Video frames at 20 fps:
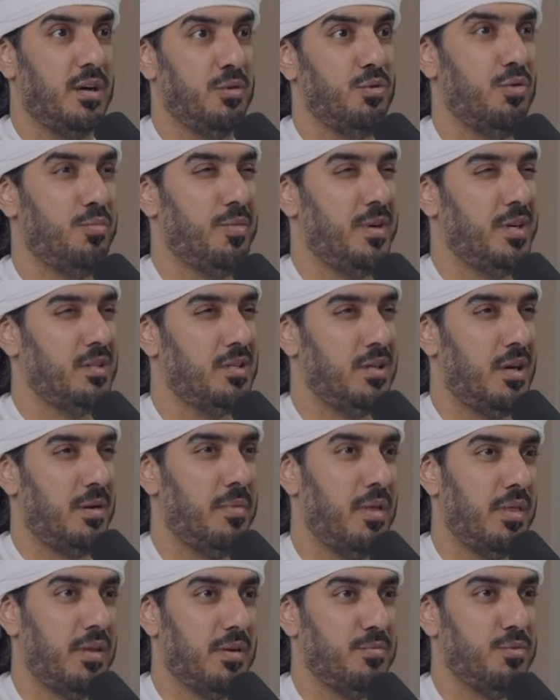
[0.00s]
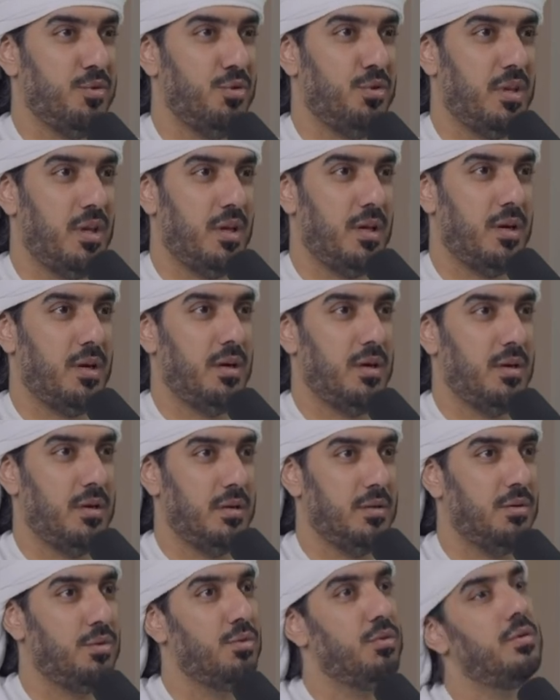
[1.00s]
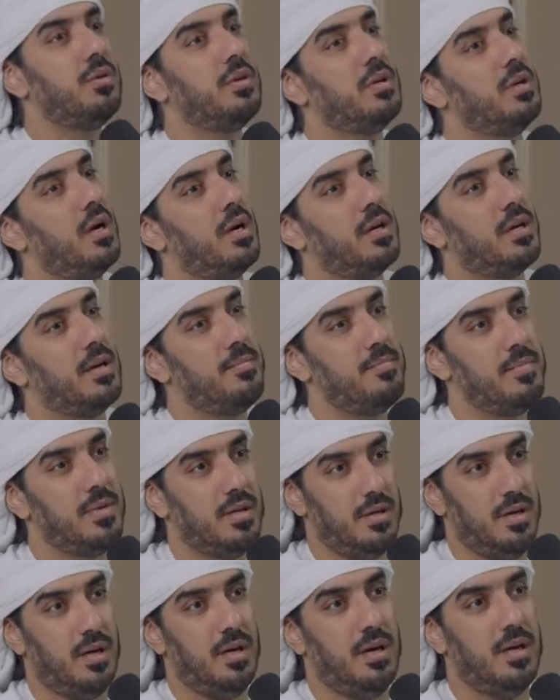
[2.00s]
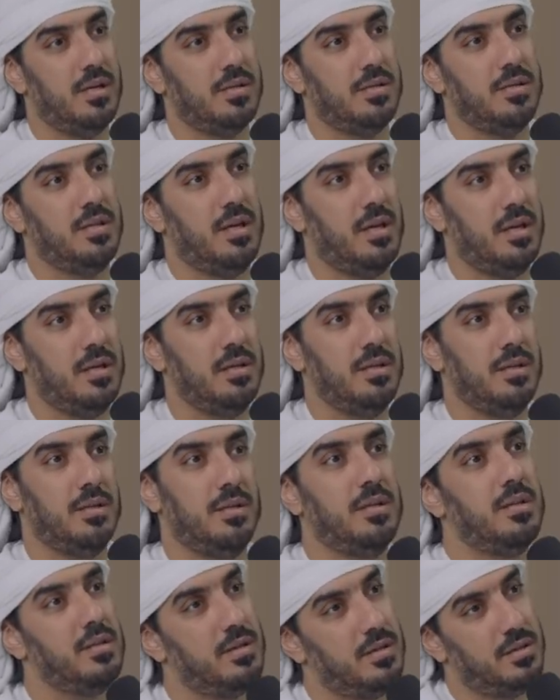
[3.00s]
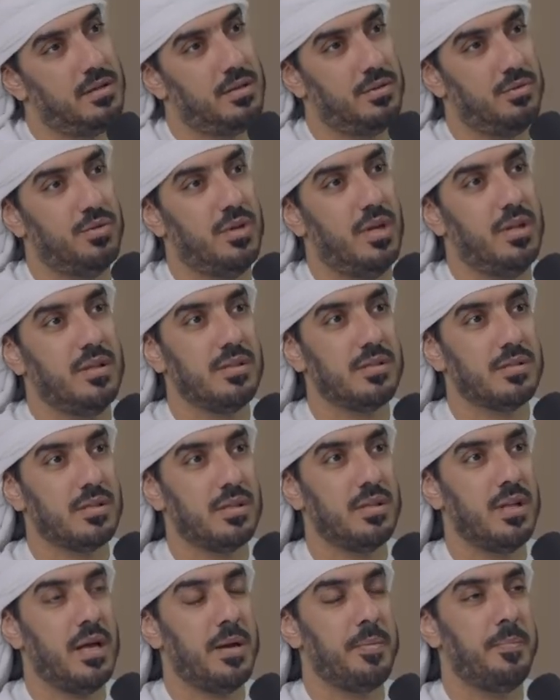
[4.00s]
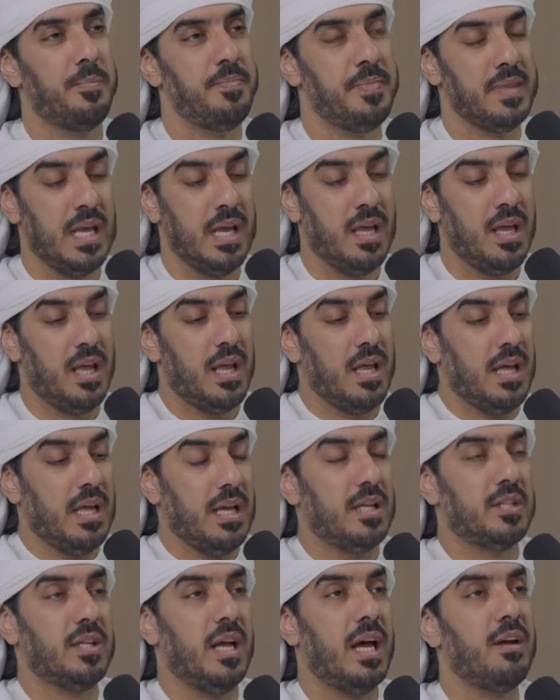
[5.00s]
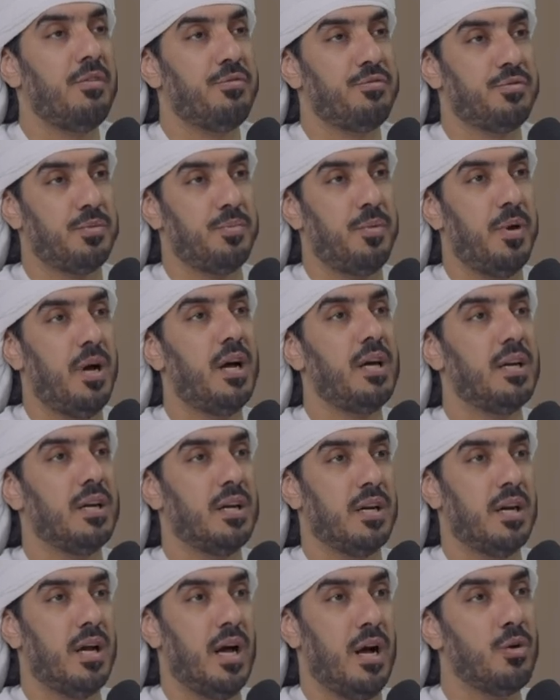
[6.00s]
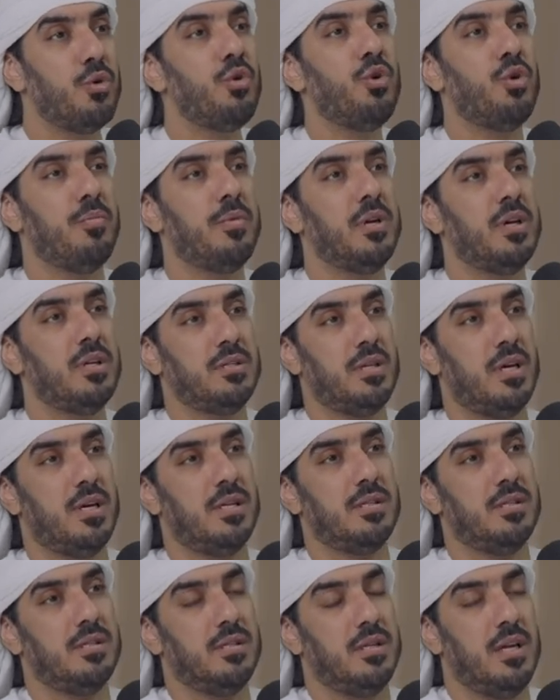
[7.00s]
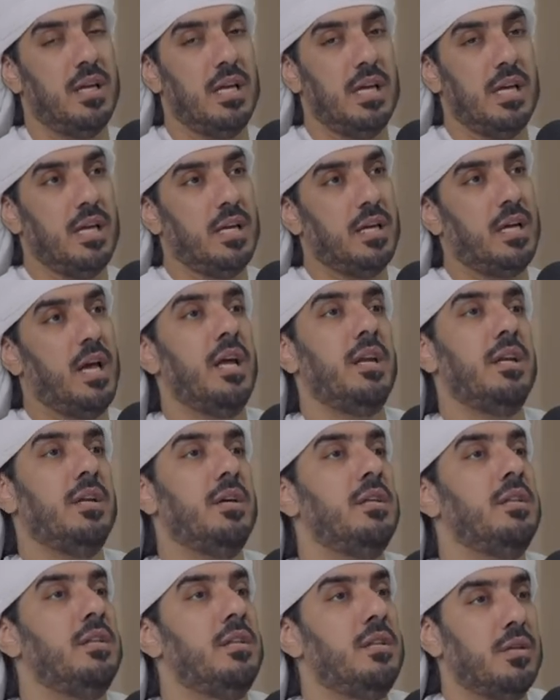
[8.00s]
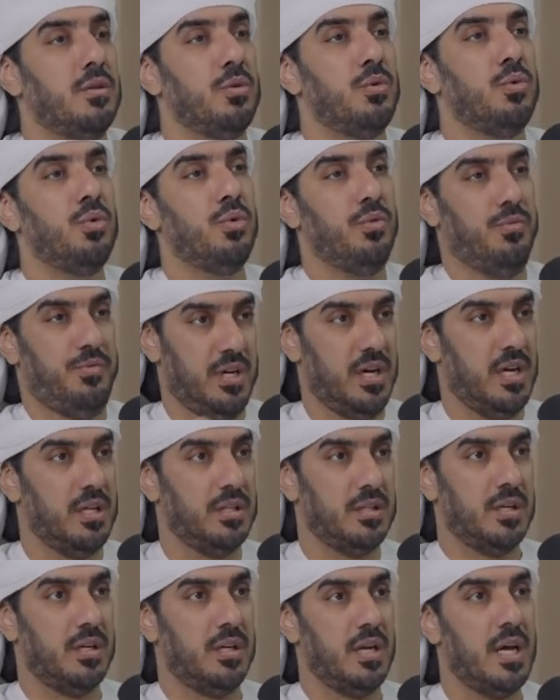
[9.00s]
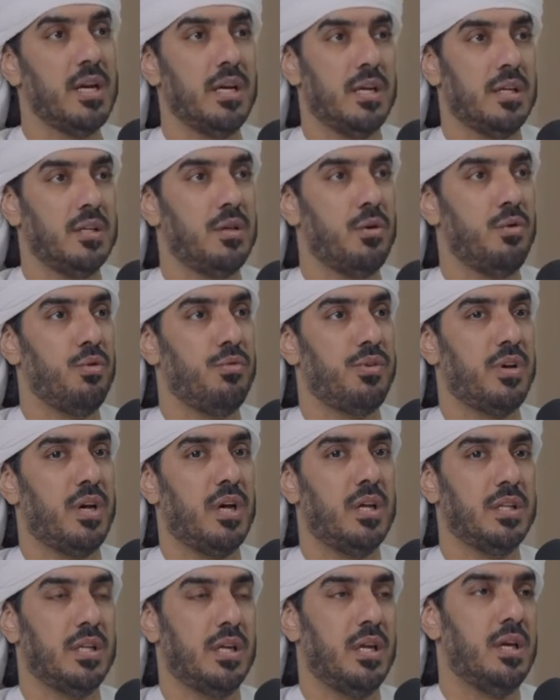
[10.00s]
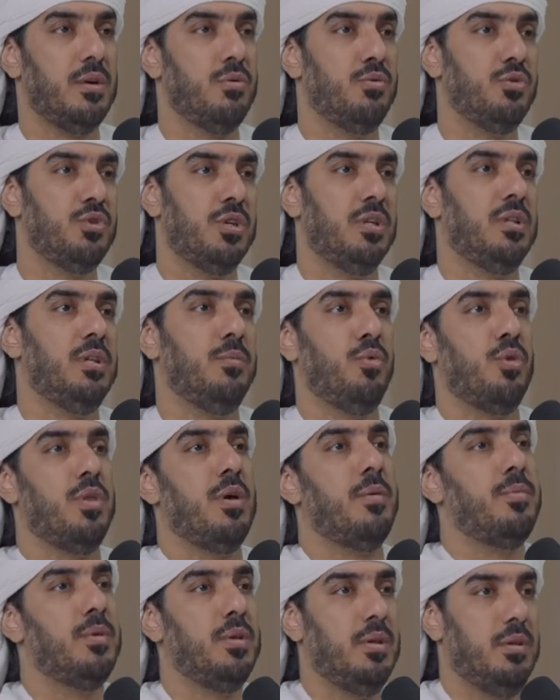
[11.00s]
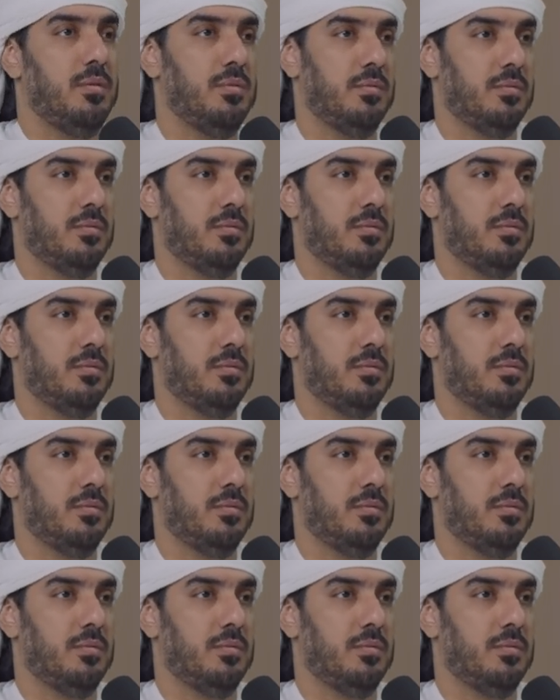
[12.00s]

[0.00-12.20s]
اقول برجع بضرب يوتير يقولوا لي لا كمل خلاص إيه. انت الحين وصلت نص الدرب تعرف سبحان الله اقول لهم الاحساس كان انت تقول في خاطرك انا كنت اقول في خاطري انا وجهتي ابو ظبي